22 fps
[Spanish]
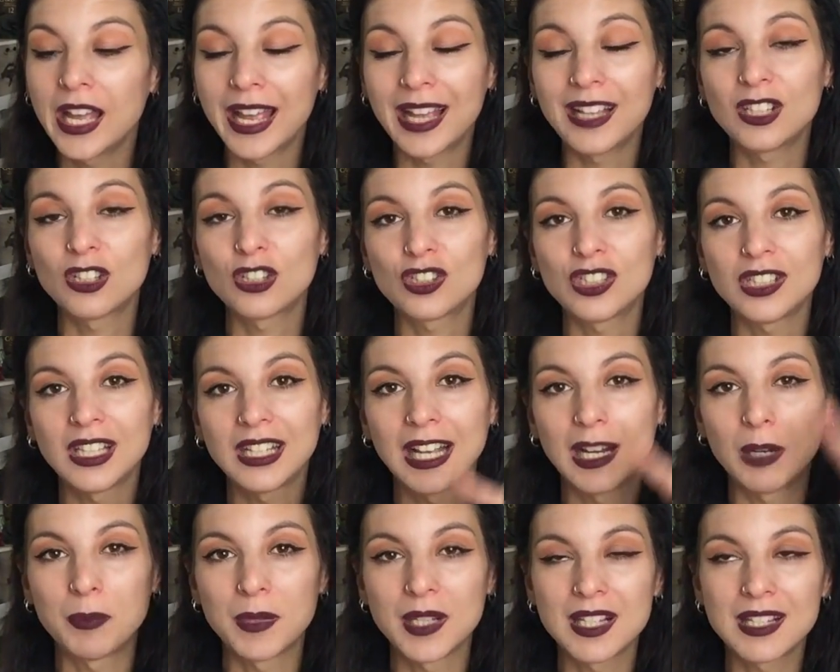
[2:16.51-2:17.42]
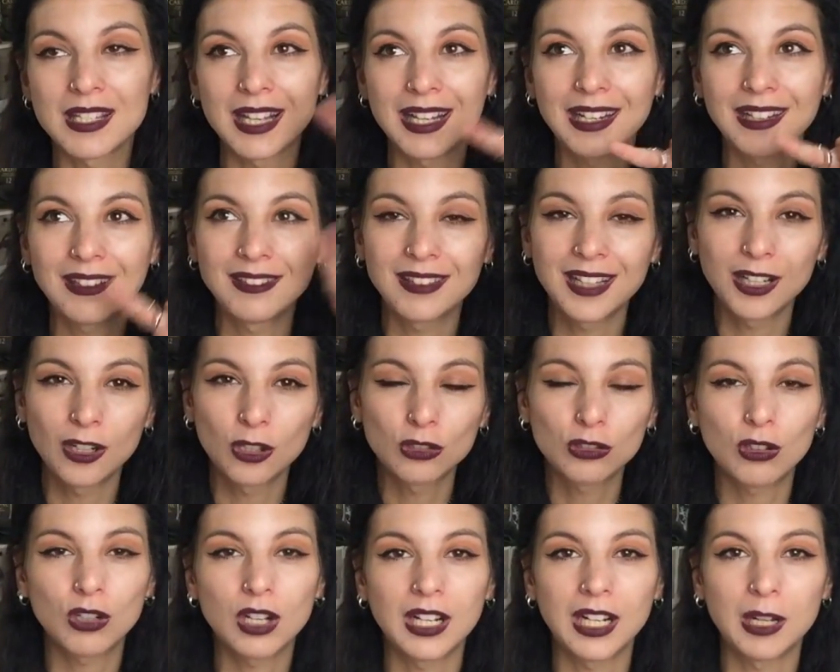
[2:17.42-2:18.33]
Eso sí, el pincel del
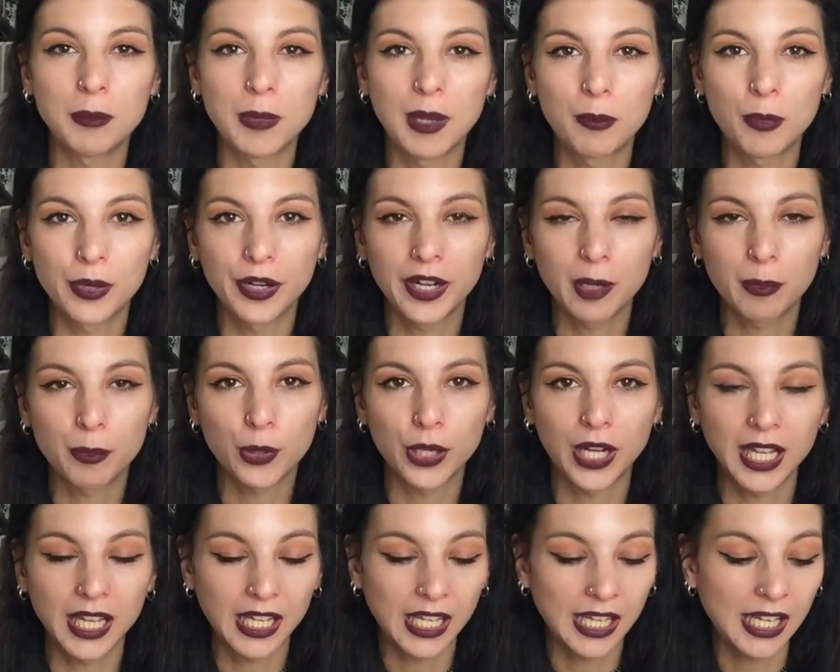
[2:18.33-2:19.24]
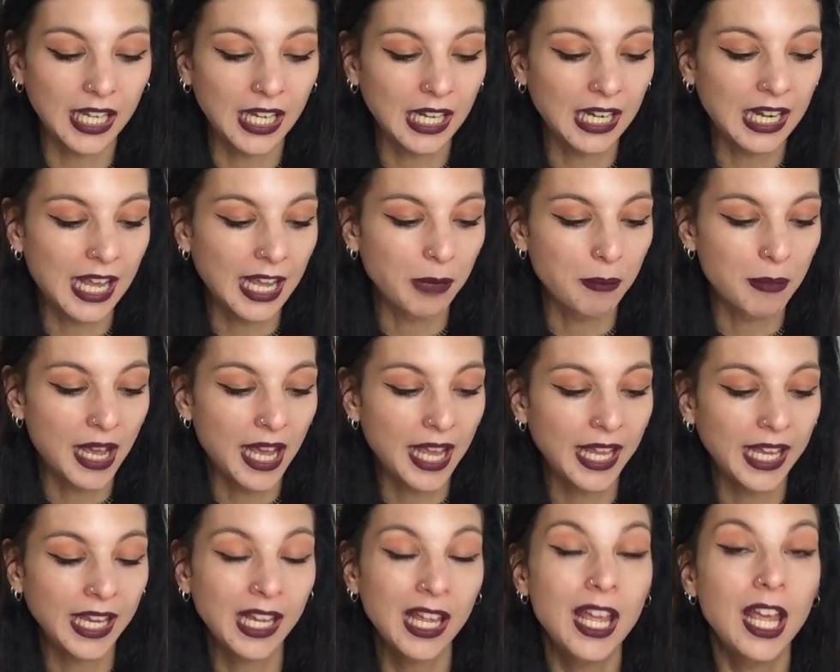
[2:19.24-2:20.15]
otro, que les voy a poner por aquí la
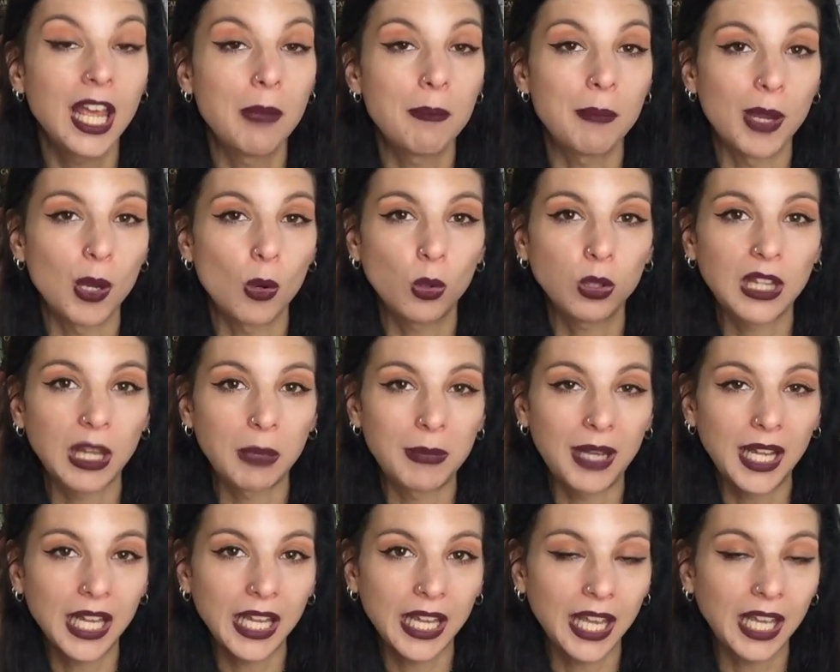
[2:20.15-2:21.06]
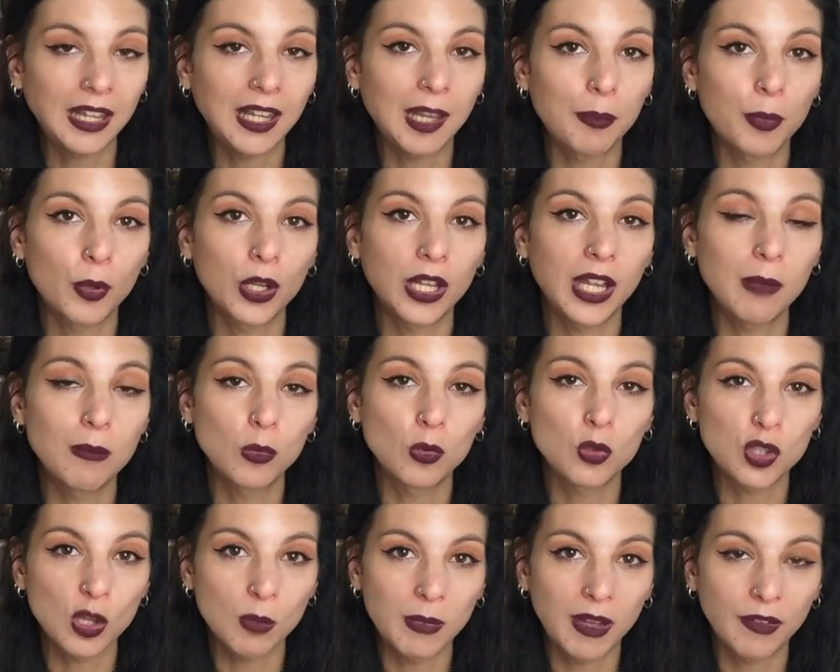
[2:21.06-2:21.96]
imagen, me gusta más que este porque es
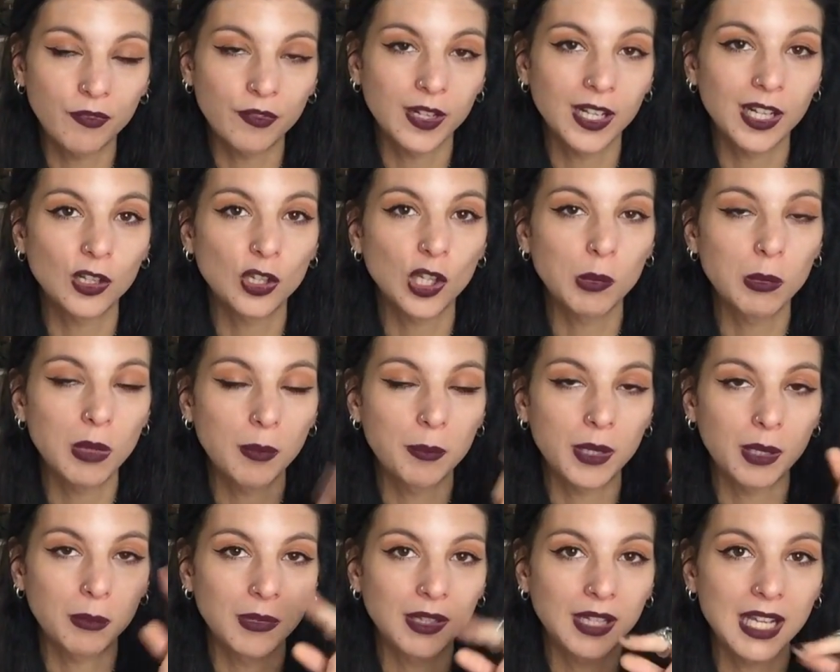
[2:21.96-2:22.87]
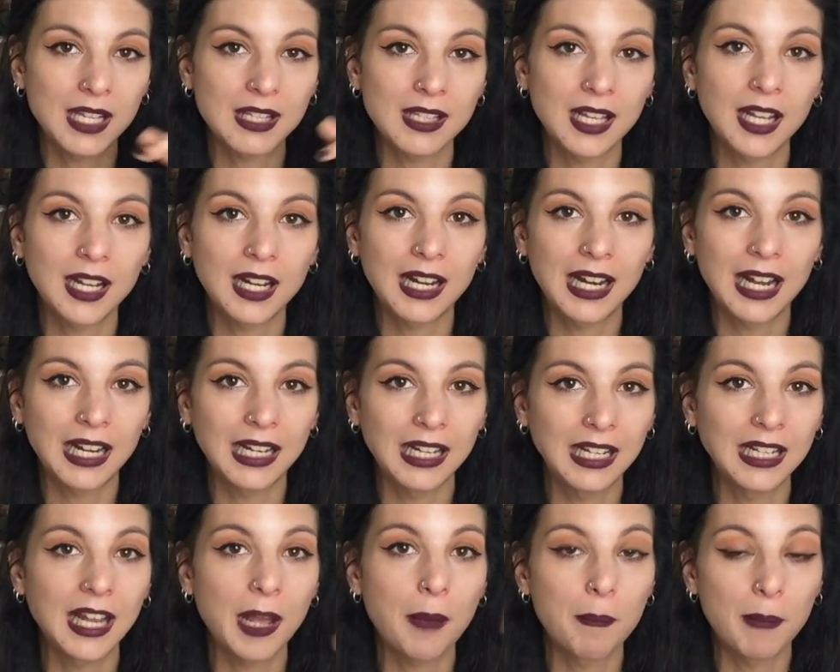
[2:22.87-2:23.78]
mucho más finito y me permite hacer las
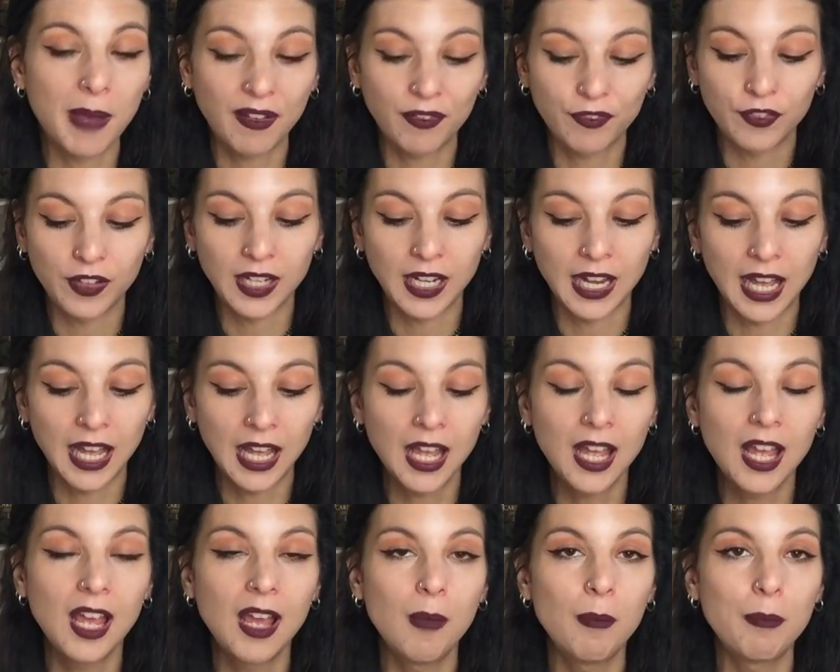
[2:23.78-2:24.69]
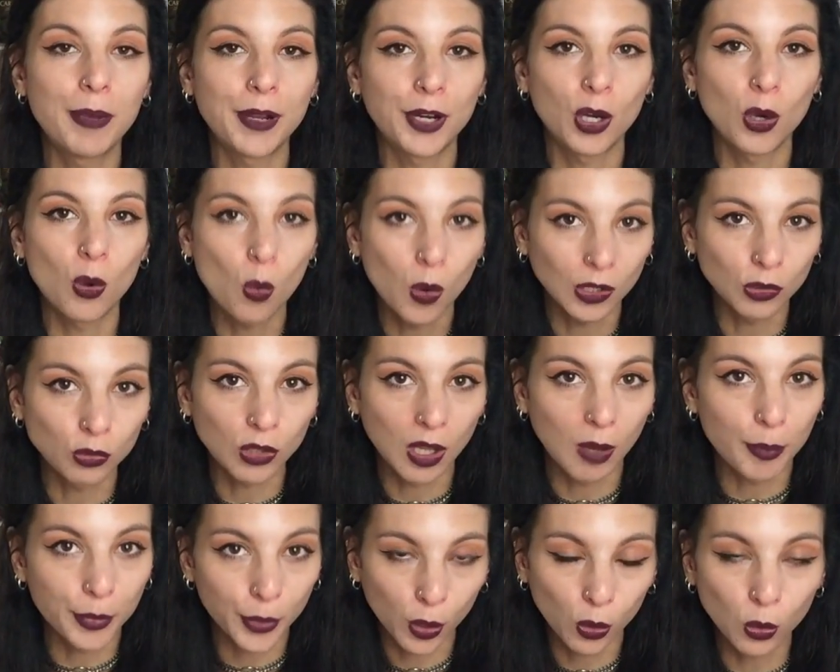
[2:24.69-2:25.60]
líneas más finas, pero en
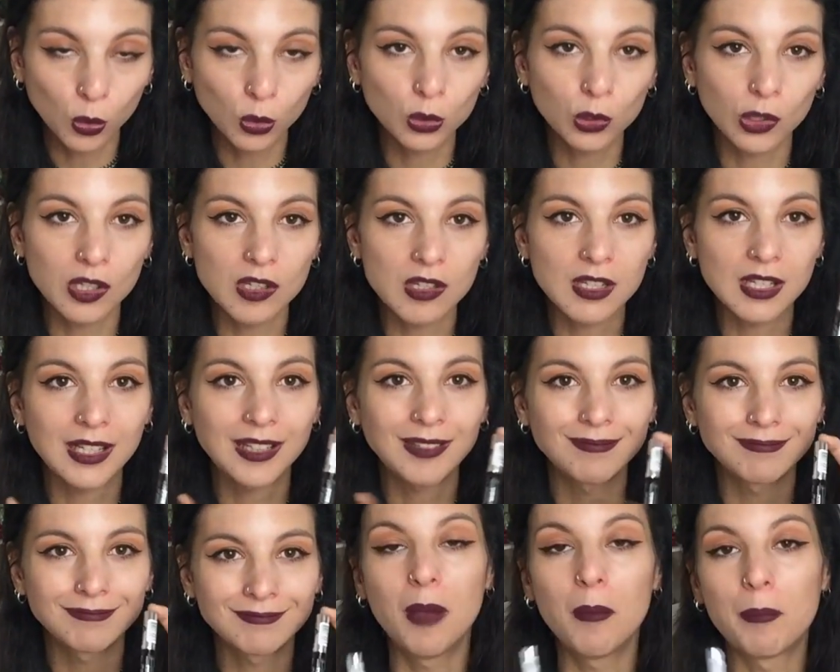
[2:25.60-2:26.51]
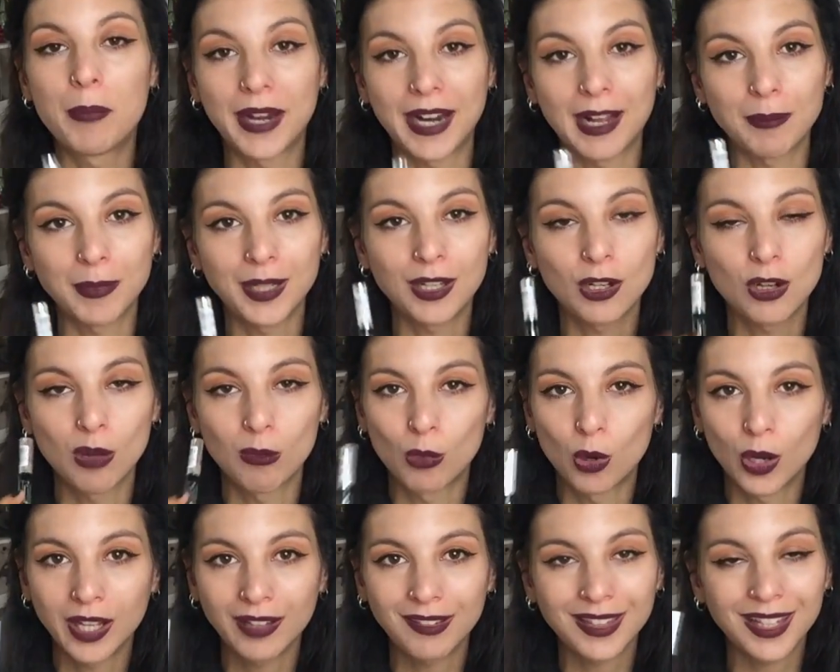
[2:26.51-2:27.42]
cuanto a producto en sí, para mí
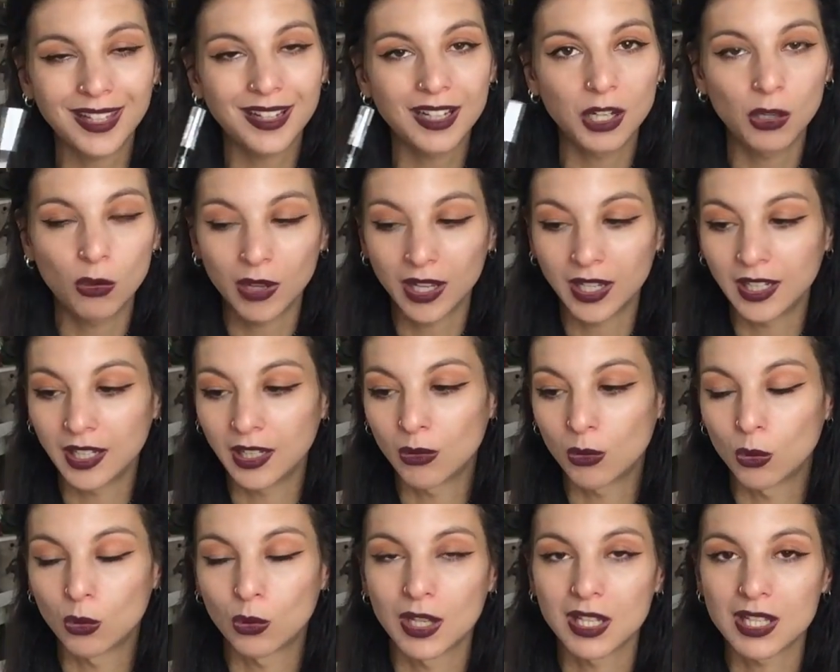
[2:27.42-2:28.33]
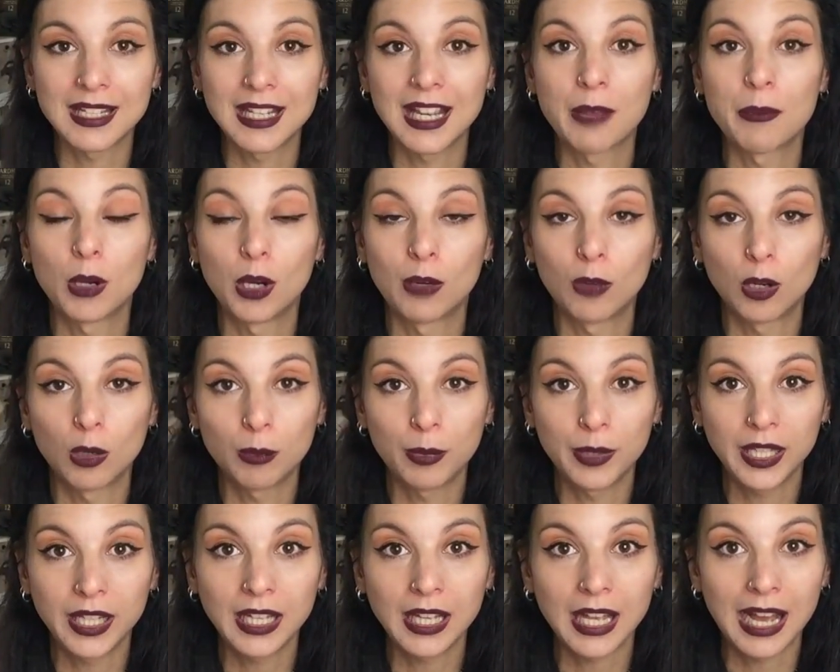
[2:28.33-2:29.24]
como este no hay ninguno, así que me lo
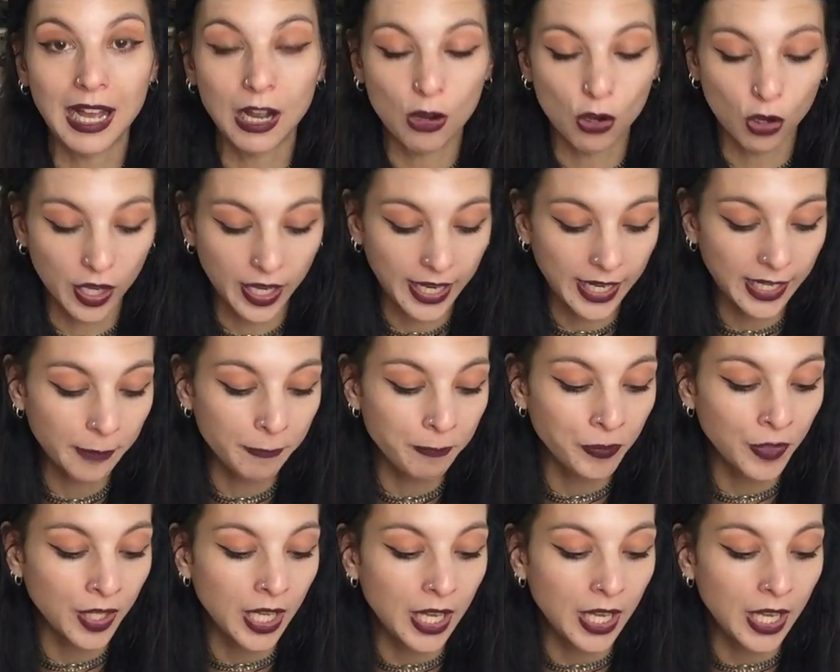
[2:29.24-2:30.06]
volví a coger.